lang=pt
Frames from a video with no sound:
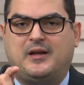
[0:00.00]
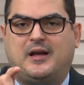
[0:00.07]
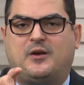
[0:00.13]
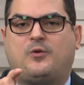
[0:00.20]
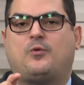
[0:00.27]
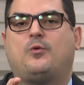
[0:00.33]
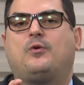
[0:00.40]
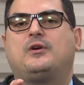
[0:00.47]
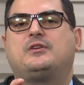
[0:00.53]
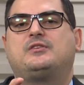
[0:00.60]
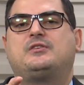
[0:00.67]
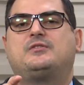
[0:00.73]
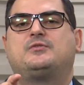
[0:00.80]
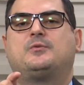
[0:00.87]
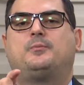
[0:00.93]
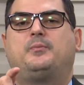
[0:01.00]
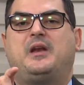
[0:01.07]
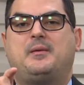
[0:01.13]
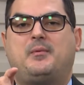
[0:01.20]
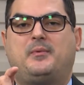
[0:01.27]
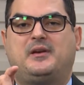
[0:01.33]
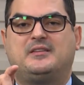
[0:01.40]
a Corte
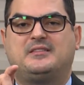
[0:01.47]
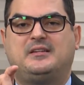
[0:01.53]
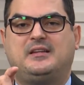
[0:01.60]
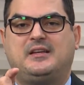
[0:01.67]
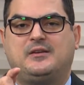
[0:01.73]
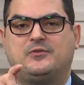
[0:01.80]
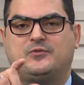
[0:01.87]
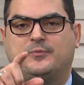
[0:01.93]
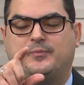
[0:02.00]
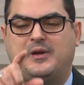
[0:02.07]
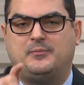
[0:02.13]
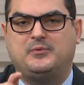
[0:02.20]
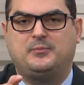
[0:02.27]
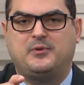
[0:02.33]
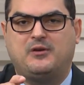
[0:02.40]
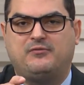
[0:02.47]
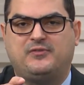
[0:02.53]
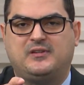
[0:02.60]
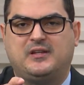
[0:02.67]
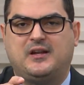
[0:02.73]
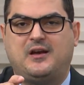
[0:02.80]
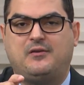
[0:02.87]
Suprema Brasileira, o Supremo Tribunal
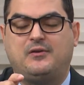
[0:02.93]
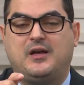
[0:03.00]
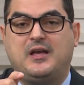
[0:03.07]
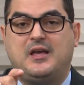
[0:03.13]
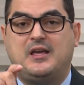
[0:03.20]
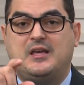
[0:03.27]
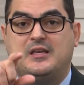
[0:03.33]
Federal,